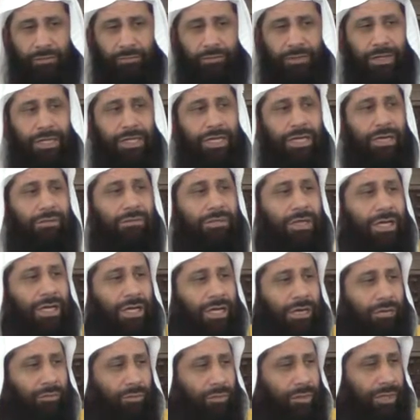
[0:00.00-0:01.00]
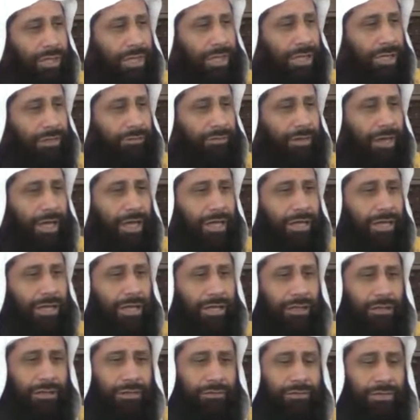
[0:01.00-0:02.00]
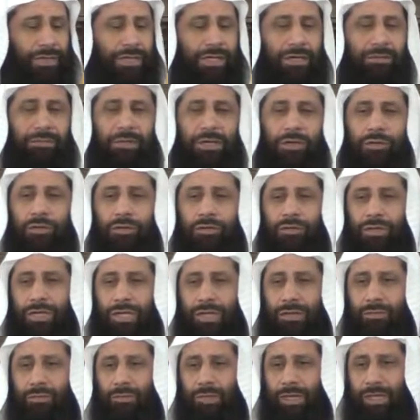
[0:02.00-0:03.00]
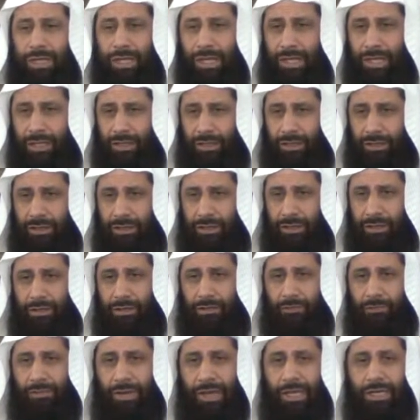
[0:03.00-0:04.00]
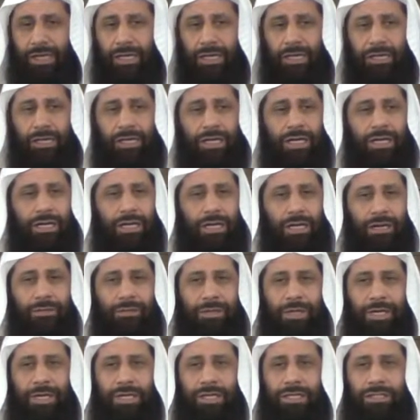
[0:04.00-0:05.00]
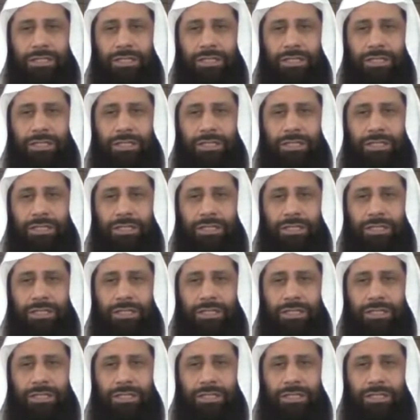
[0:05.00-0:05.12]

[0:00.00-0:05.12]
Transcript: فإن لم يعلموا ذلك فهذا فإن لم يكونوا يعلمون ذلك فهذا يعني أن النبي عليه